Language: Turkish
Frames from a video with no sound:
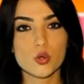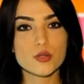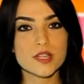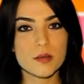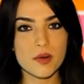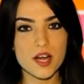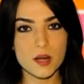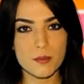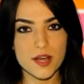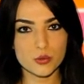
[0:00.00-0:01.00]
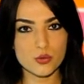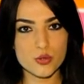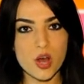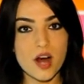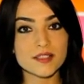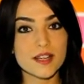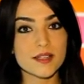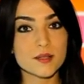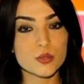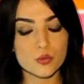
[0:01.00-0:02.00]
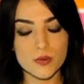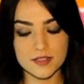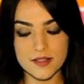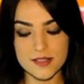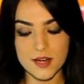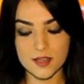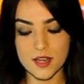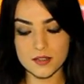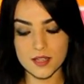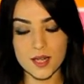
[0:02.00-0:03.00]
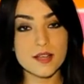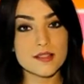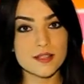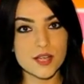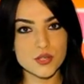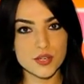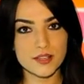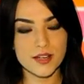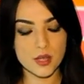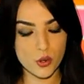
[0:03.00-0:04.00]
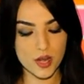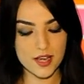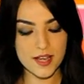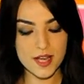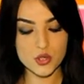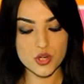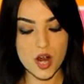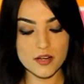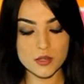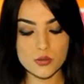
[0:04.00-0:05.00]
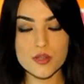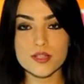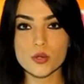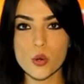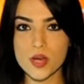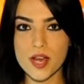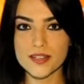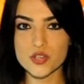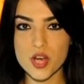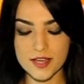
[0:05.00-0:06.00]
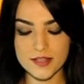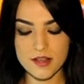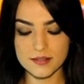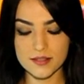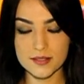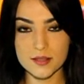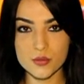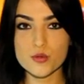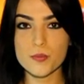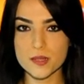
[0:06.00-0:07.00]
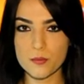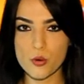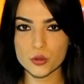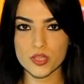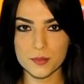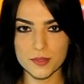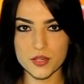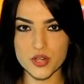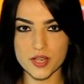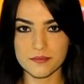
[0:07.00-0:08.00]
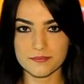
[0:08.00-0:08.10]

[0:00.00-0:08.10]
Rusya parlamentosu alt kanadı Duma'da hazırlanan yeni yasa değişikliğine göre Çarlık Rusyası kökenli Çerkes hakları da Rus pasaportu alabilecek